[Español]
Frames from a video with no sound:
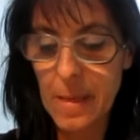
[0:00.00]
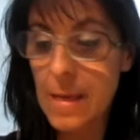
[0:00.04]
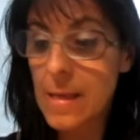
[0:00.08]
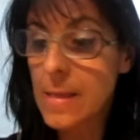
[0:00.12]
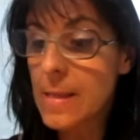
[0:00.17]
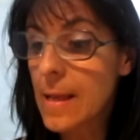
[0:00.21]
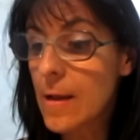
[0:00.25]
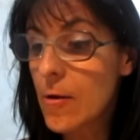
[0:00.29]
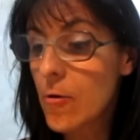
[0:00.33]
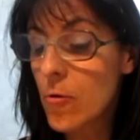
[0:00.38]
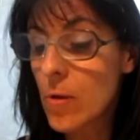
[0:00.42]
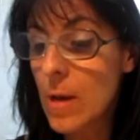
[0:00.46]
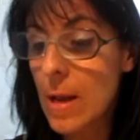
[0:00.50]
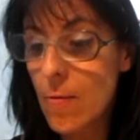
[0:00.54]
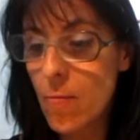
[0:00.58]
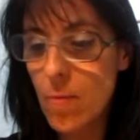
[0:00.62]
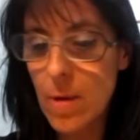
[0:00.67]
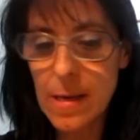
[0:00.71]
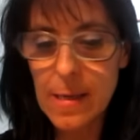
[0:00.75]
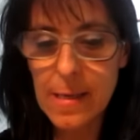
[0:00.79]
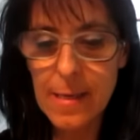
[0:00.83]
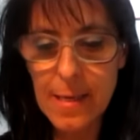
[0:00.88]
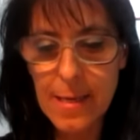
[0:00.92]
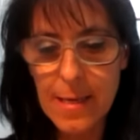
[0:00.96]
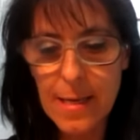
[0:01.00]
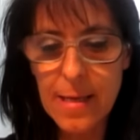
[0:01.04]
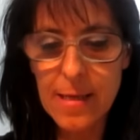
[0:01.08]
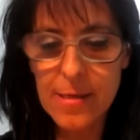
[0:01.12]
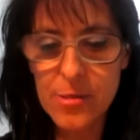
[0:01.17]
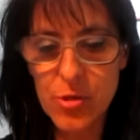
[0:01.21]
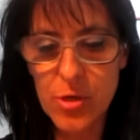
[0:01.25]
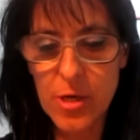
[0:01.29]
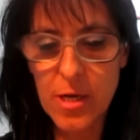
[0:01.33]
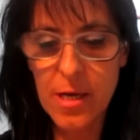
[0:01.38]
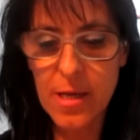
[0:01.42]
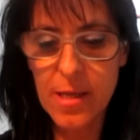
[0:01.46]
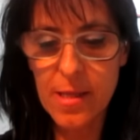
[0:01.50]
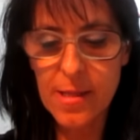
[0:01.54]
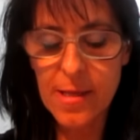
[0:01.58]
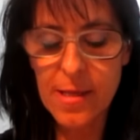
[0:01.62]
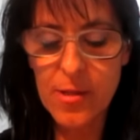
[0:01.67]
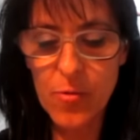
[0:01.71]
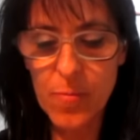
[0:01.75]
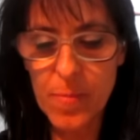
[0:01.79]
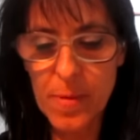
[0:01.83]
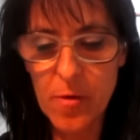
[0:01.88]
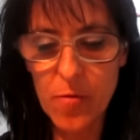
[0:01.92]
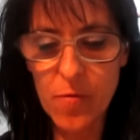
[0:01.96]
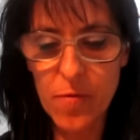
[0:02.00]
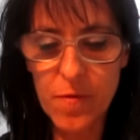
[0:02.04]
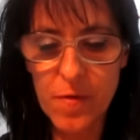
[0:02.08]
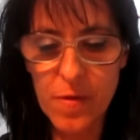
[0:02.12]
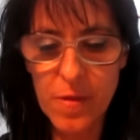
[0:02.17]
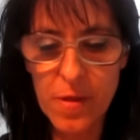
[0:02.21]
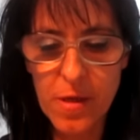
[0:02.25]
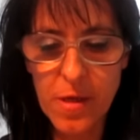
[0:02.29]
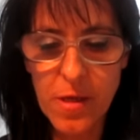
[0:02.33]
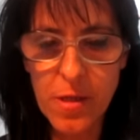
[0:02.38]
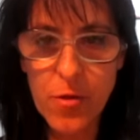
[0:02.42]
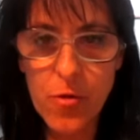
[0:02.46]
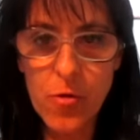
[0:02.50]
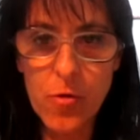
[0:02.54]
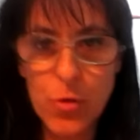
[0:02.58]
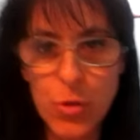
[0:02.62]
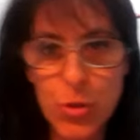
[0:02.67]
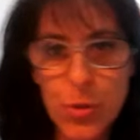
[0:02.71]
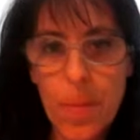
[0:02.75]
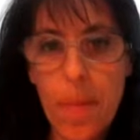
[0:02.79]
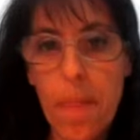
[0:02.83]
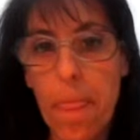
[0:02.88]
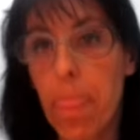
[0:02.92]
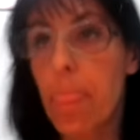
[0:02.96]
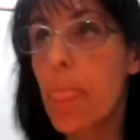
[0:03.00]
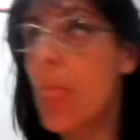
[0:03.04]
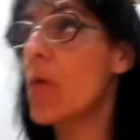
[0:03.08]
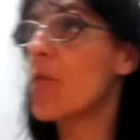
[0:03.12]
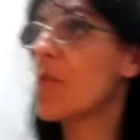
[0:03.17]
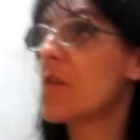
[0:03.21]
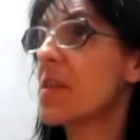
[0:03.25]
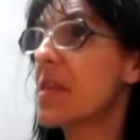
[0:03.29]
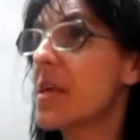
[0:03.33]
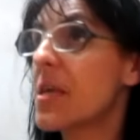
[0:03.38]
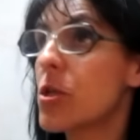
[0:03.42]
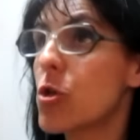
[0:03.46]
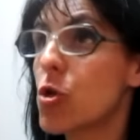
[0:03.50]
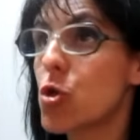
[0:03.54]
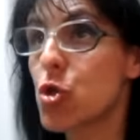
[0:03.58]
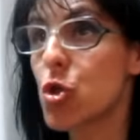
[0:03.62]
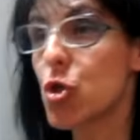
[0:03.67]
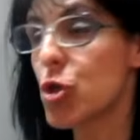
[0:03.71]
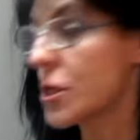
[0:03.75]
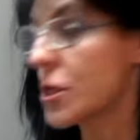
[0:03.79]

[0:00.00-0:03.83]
Tengo el agua aquí que la estoy calentando para los fideitos. Los fideitos son